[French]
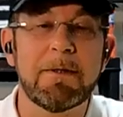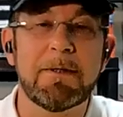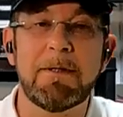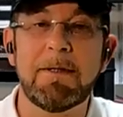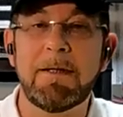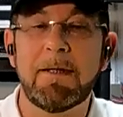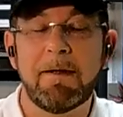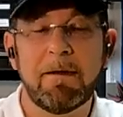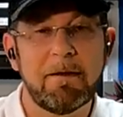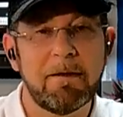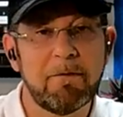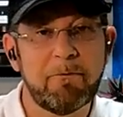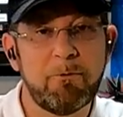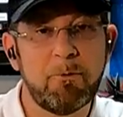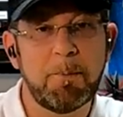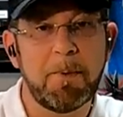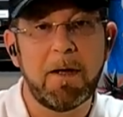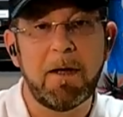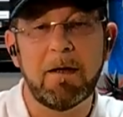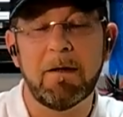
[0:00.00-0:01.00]
Si quelqu'un
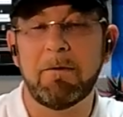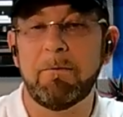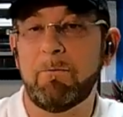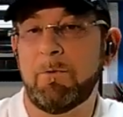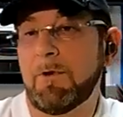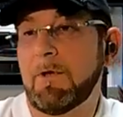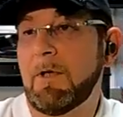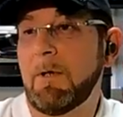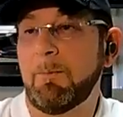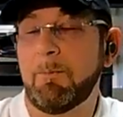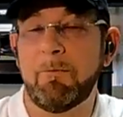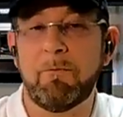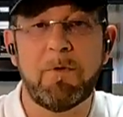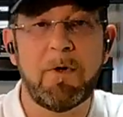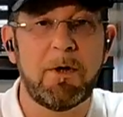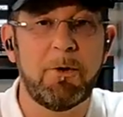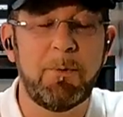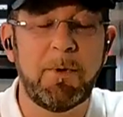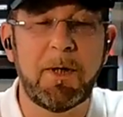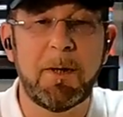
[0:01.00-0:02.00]
vous parle, vous allez
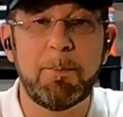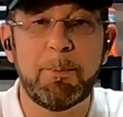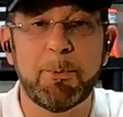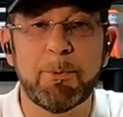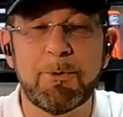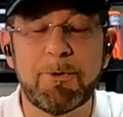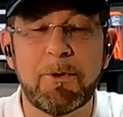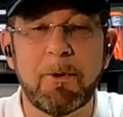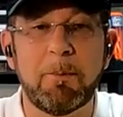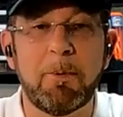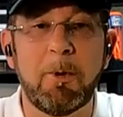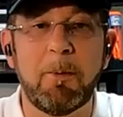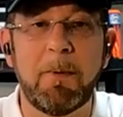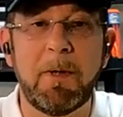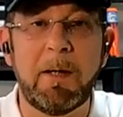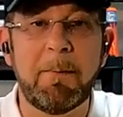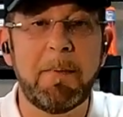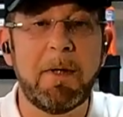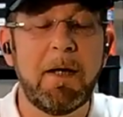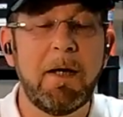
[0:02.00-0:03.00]
pouvoir lui répondre sans
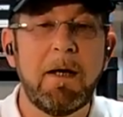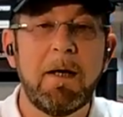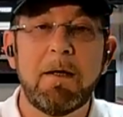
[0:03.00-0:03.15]
problème.